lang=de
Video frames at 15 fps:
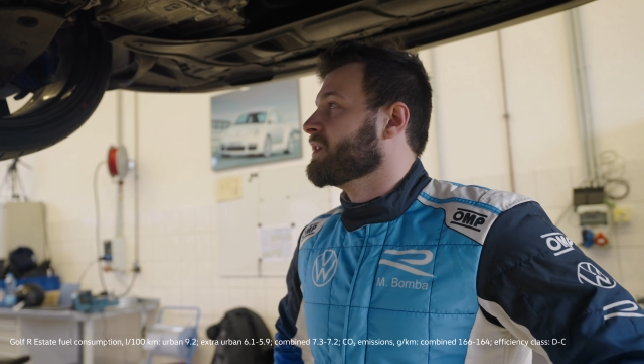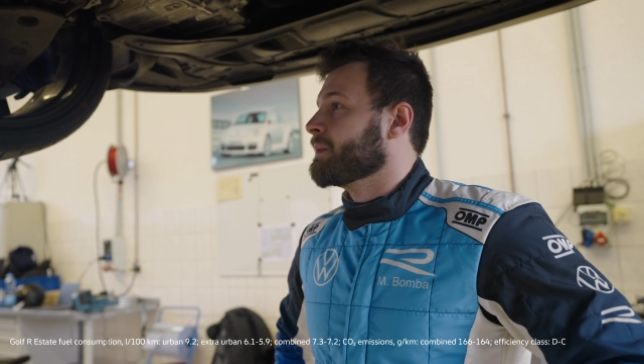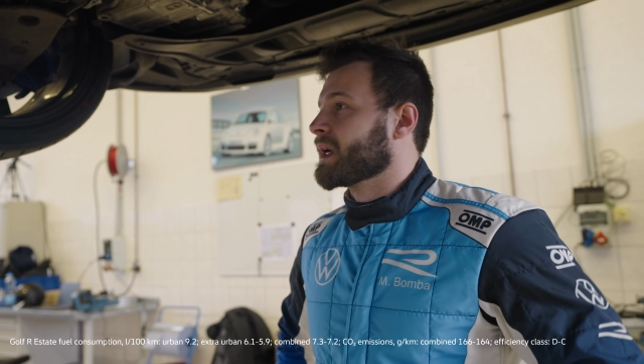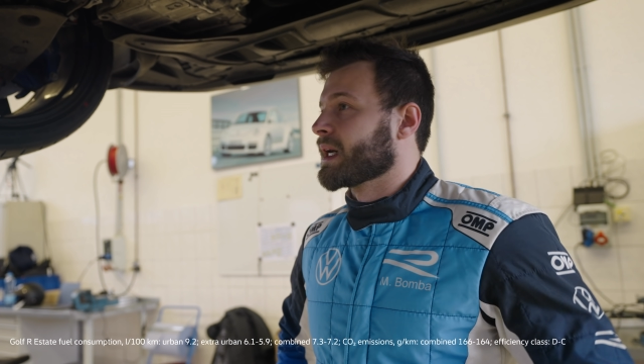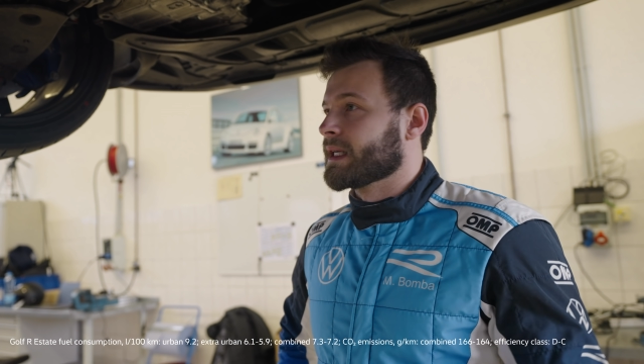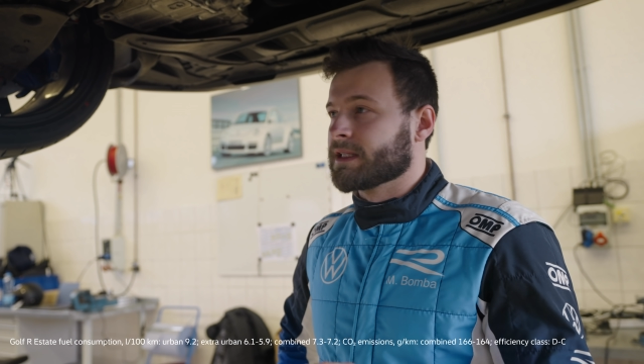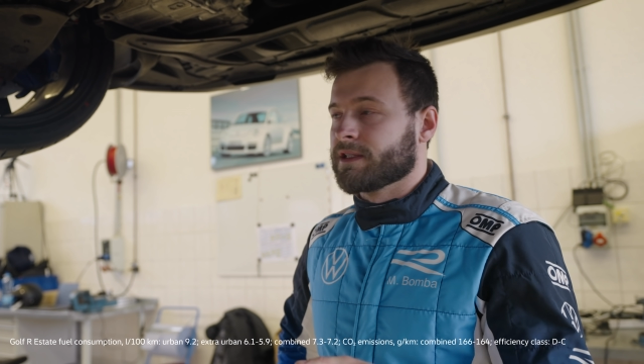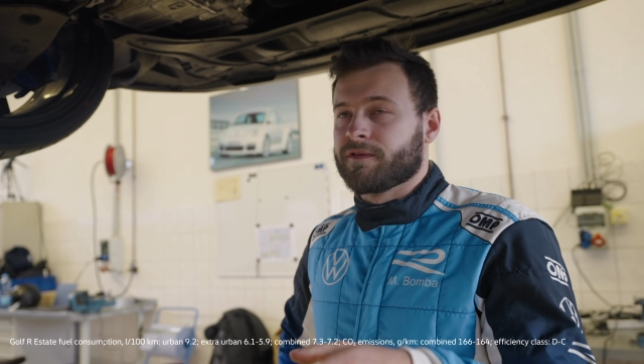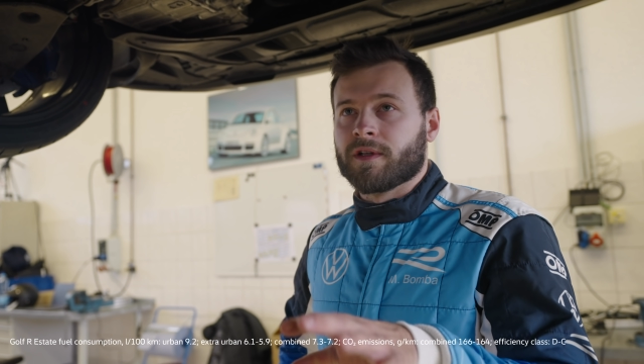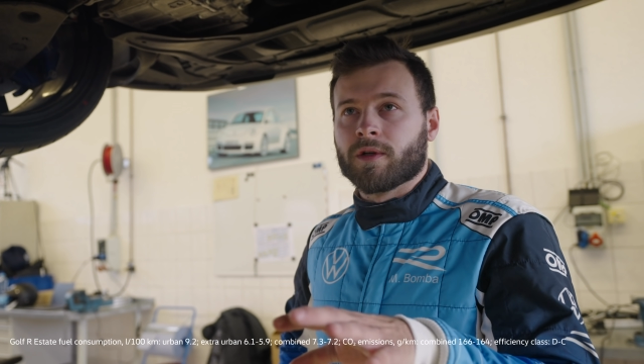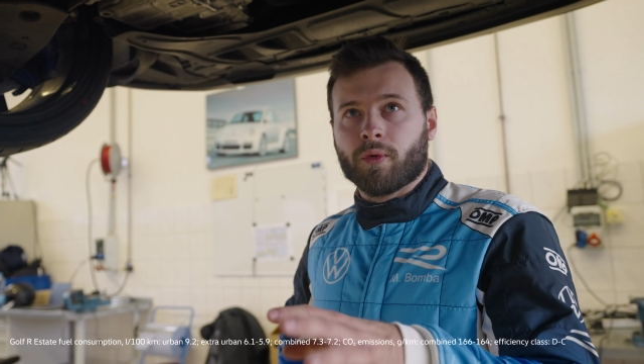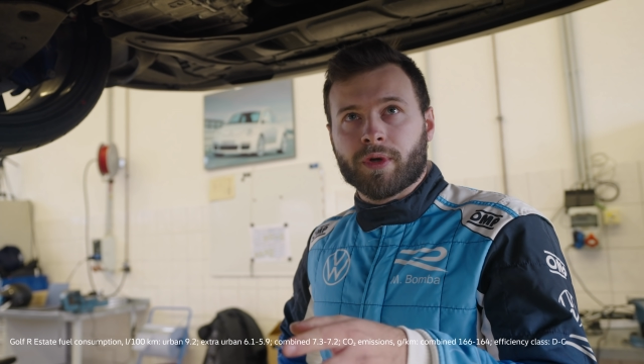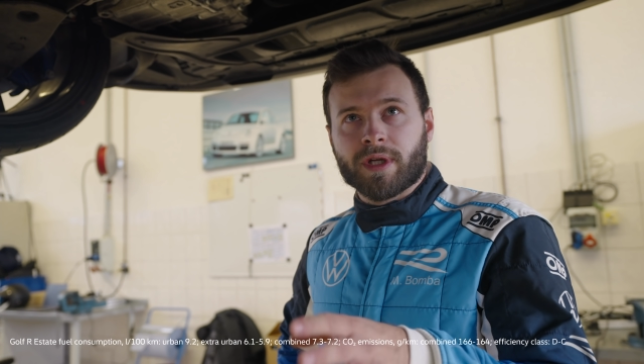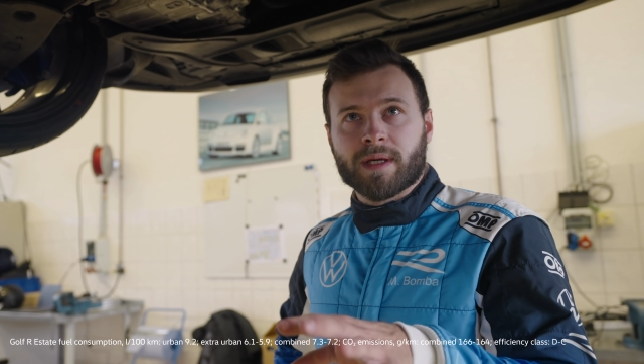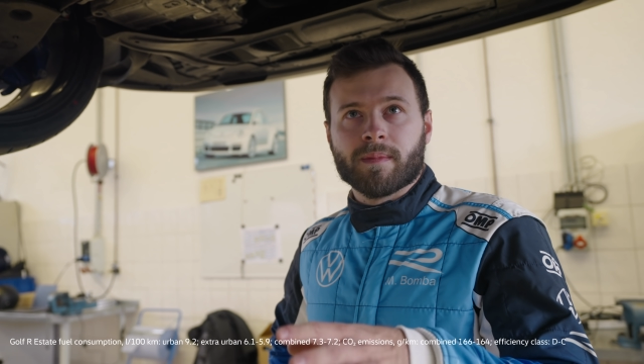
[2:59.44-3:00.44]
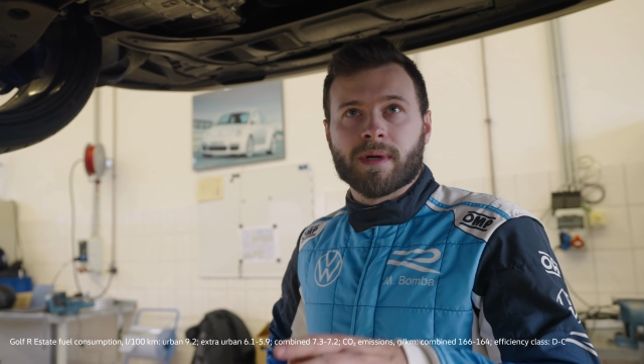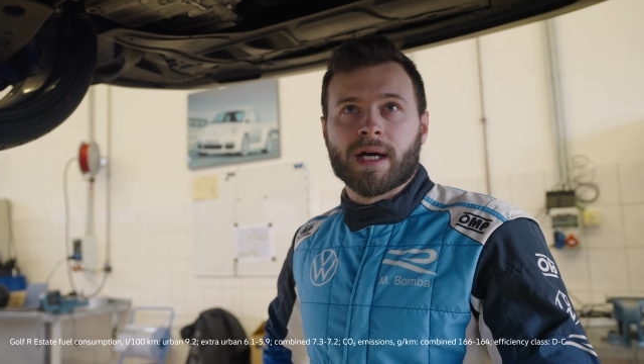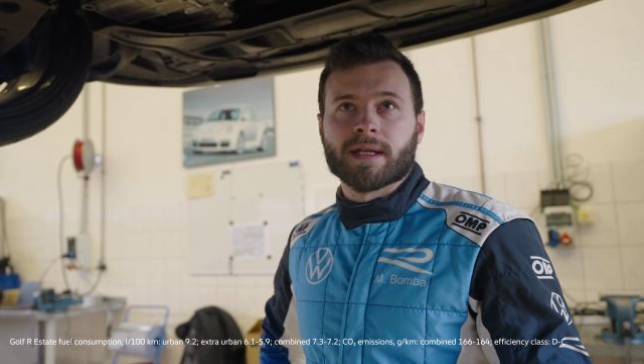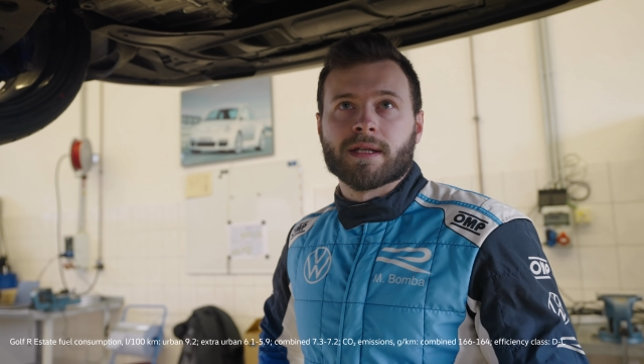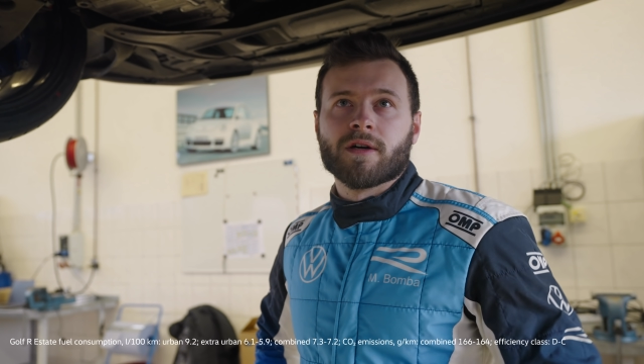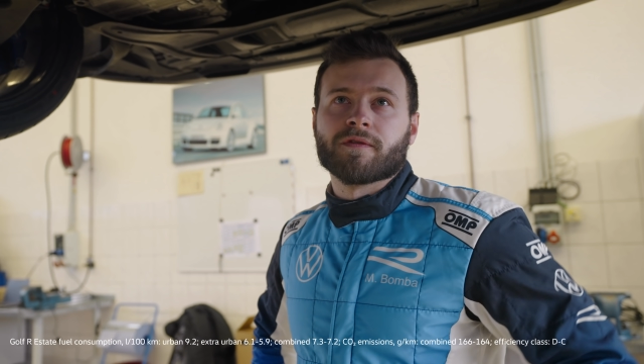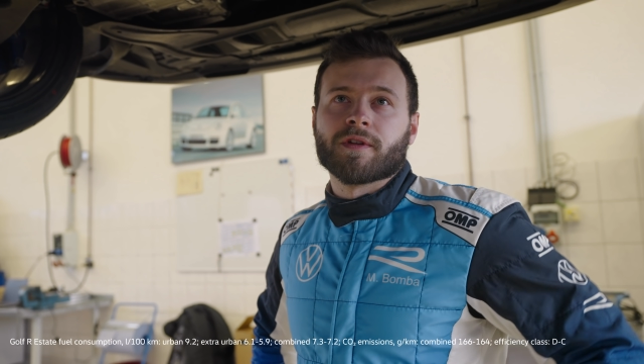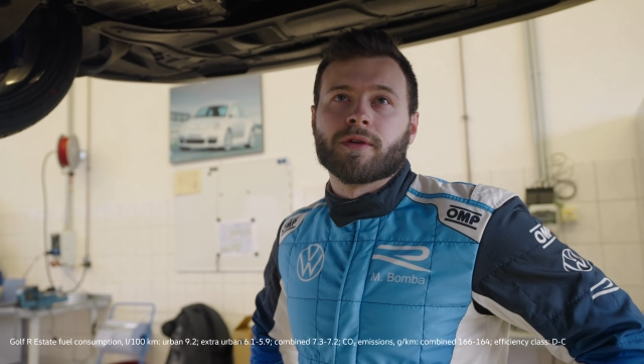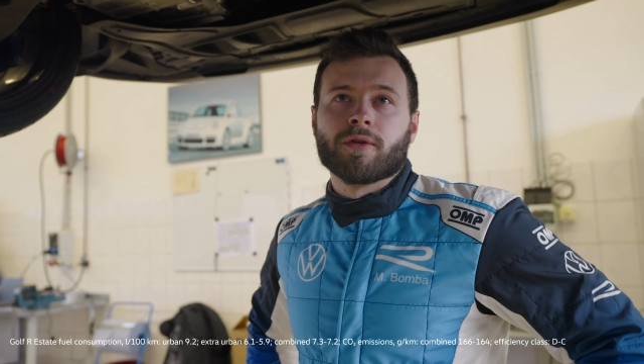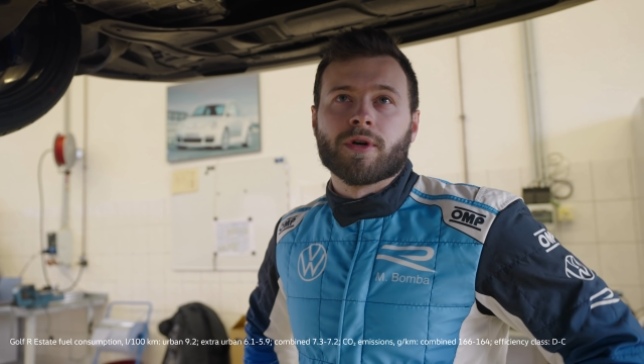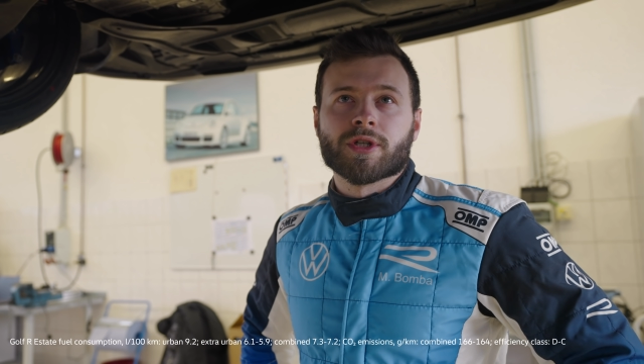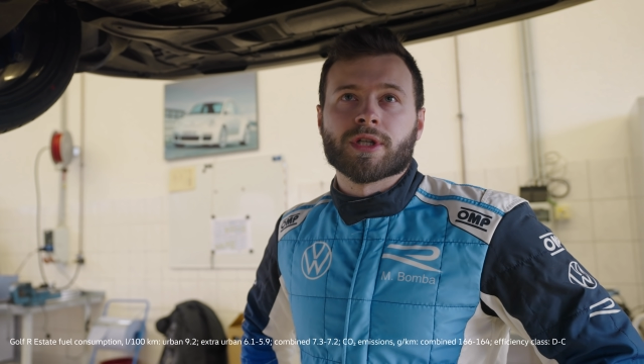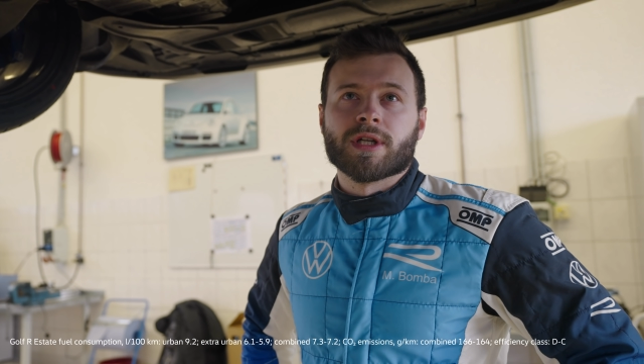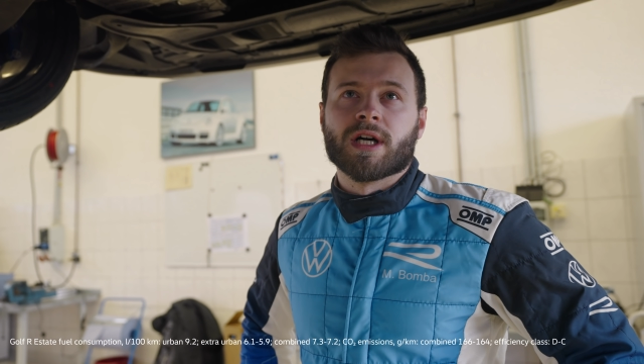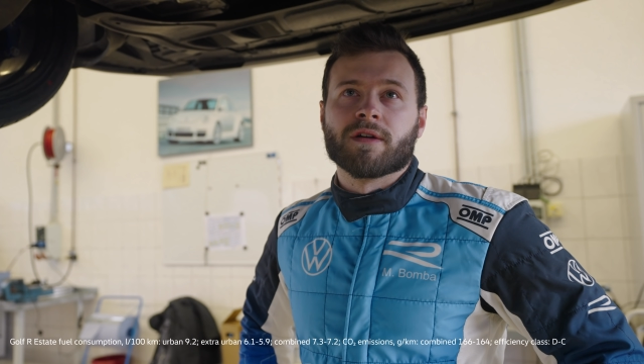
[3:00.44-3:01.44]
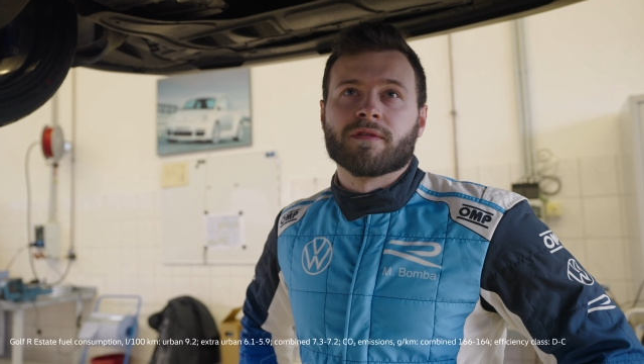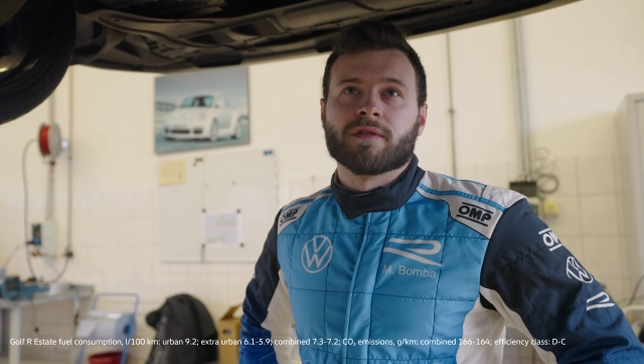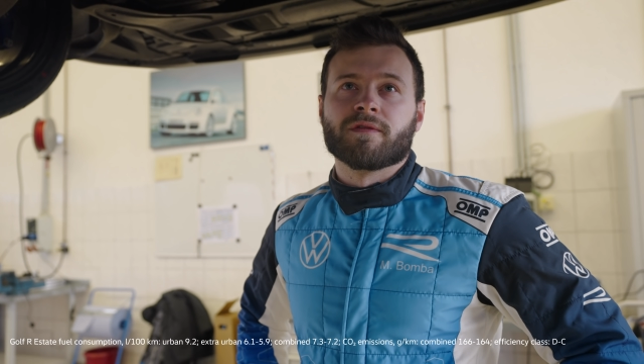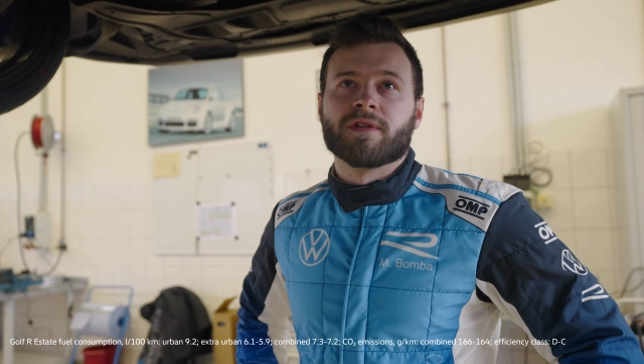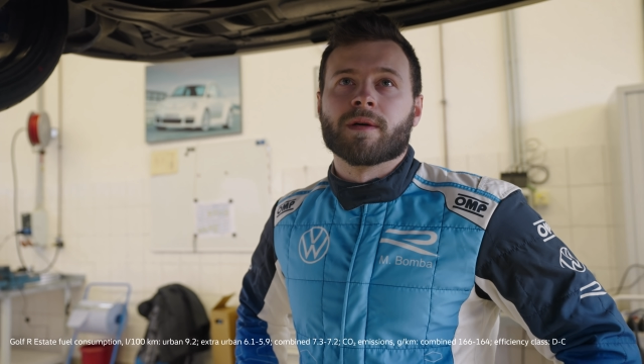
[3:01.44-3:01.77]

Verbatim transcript: wir haben ja relativ viele Unebenheiten auf der Nordschleife.